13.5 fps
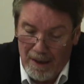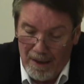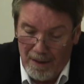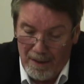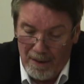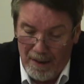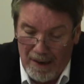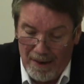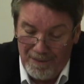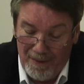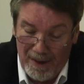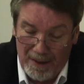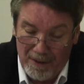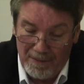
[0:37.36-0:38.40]
euh,
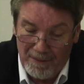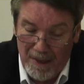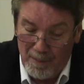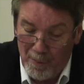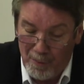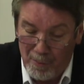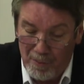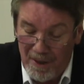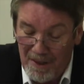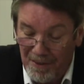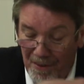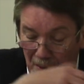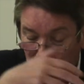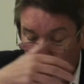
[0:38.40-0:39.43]
avec évidemment toutes les
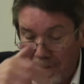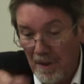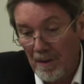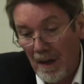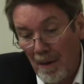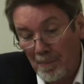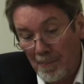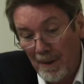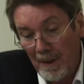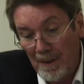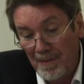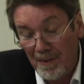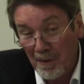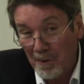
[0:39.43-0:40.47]
différentes étapes et
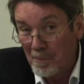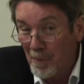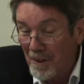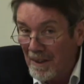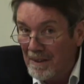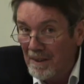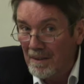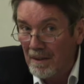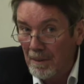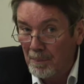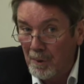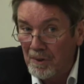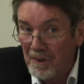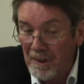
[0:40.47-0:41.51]
les différentes modalités
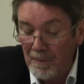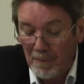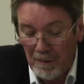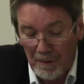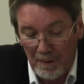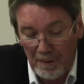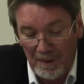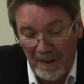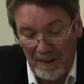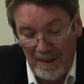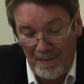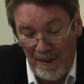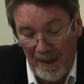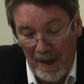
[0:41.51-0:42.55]
possibles de,
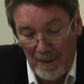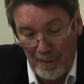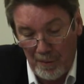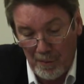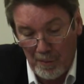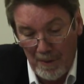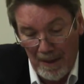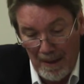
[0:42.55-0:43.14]
cette navigation.